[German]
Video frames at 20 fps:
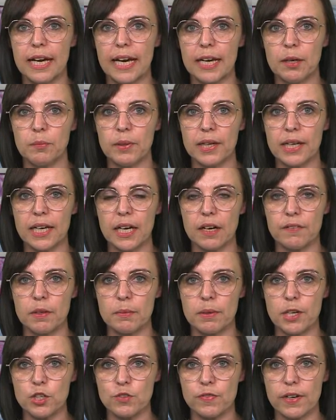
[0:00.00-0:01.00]
ein Pkw
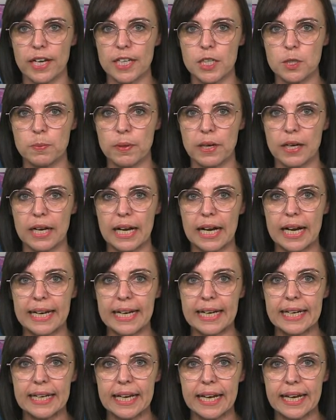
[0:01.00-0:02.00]
bei Schwarzbach,
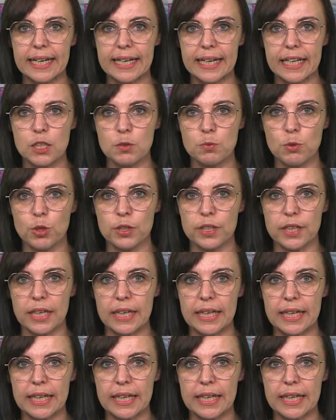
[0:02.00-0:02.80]
ein Kleintransporter